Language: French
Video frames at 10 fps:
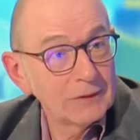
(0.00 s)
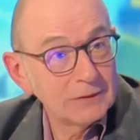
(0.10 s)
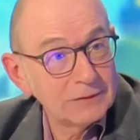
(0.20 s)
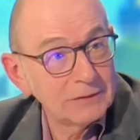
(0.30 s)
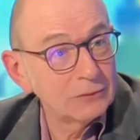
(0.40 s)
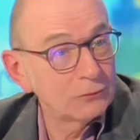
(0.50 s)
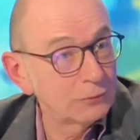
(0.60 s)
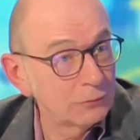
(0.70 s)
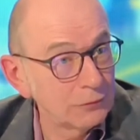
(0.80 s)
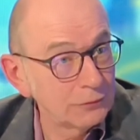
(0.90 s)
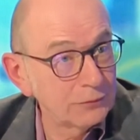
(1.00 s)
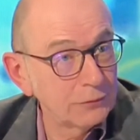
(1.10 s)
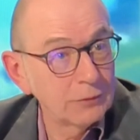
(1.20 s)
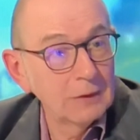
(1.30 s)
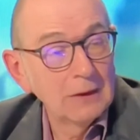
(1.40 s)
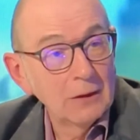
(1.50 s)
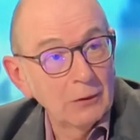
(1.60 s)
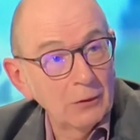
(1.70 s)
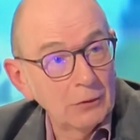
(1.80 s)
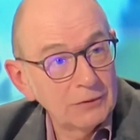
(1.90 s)
Et si tout le monde
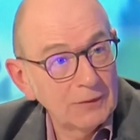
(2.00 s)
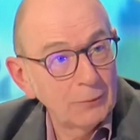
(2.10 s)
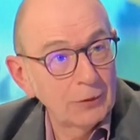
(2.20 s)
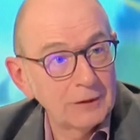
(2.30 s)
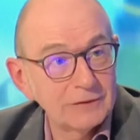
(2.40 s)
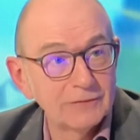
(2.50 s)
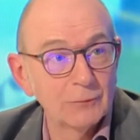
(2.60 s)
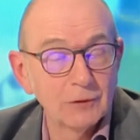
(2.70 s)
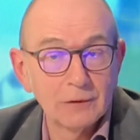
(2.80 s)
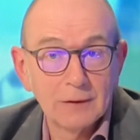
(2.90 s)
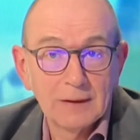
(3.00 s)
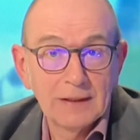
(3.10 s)
euh, y va progressivement,